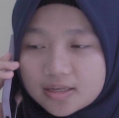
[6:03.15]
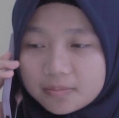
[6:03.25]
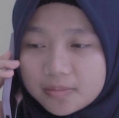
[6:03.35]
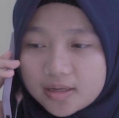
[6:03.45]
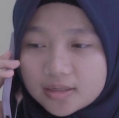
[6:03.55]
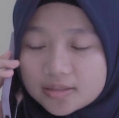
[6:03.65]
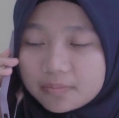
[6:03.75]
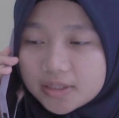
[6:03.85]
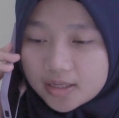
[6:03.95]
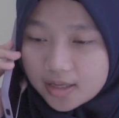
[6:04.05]
nama
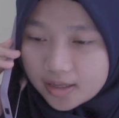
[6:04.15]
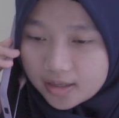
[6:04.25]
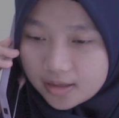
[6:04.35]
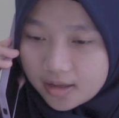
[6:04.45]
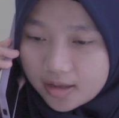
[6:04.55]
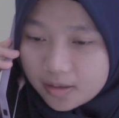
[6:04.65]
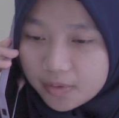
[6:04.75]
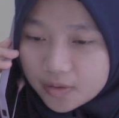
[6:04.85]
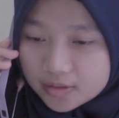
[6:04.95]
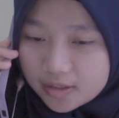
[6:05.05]
Jamila.
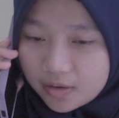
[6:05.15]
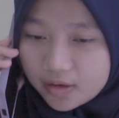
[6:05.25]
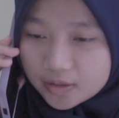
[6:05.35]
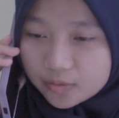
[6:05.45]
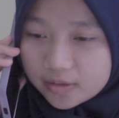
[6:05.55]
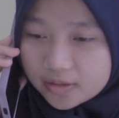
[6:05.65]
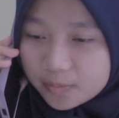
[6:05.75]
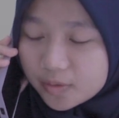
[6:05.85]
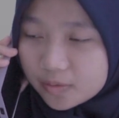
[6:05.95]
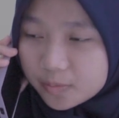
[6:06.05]
Barusan orang
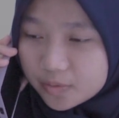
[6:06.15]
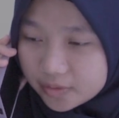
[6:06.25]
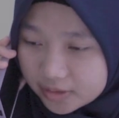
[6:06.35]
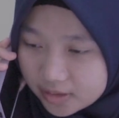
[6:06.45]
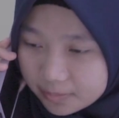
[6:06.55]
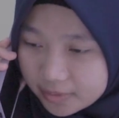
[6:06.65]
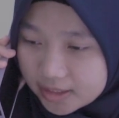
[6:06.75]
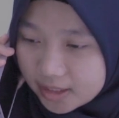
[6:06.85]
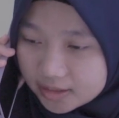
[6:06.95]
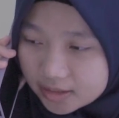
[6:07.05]
tuanya menghubungi
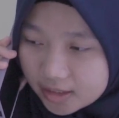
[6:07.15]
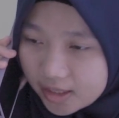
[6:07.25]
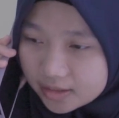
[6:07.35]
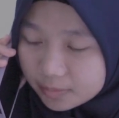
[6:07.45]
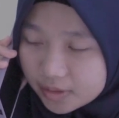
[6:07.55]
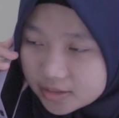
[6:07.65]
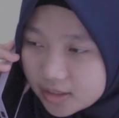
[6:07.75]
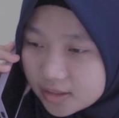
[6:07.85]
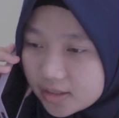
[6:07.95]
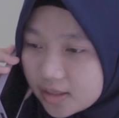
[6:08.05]
menanyakan terkait
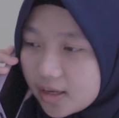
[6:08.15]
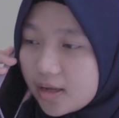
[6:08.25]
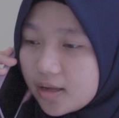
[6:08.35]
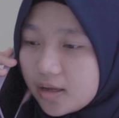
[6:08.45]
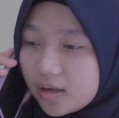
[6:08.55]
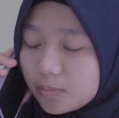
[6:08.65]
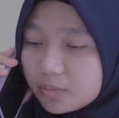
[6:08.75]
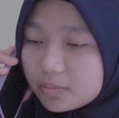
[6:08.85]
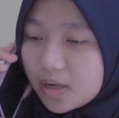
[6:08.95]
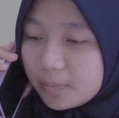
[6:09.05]
perizinannya
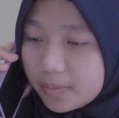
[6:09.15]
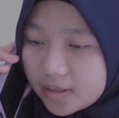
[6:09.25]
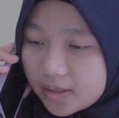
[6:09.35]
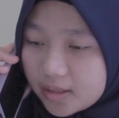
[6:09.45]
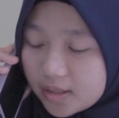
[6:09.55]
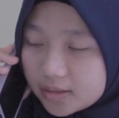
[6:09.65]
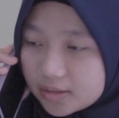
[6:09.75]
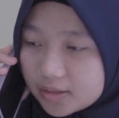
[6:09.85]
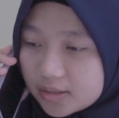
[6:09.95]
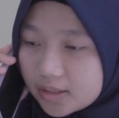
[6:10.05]
belum dapat
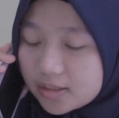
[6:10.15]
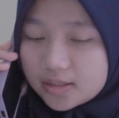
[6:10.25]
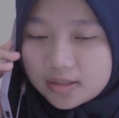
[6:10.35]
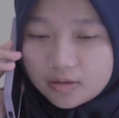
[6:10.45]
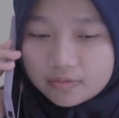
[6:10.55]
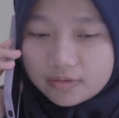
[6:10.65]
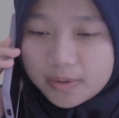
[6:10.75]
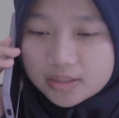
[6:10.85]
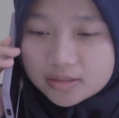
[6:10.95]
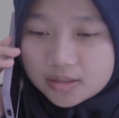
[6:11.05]
ini
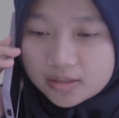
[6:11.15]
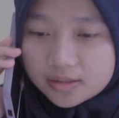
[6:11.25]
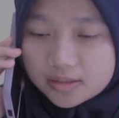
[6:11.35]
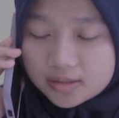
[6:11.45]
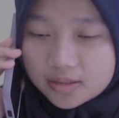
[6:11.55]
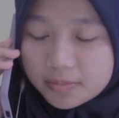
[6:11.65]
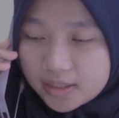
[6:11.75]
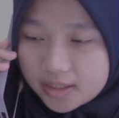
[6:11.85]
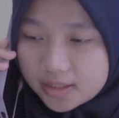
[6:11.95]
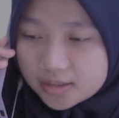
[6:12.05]
konfirmasi.
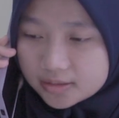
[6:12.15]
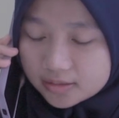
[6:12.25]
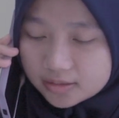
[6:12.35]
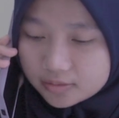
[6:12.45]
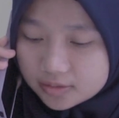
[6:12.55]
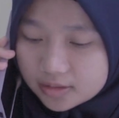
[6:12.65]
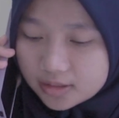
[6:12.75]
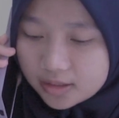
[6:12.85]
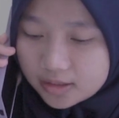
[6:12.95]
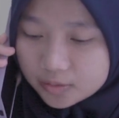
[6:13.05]
Gimana ya
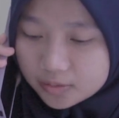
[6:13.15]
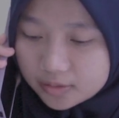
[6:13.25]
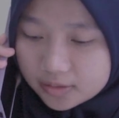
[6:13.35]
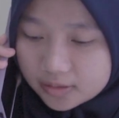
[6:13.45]
Ustazah itu?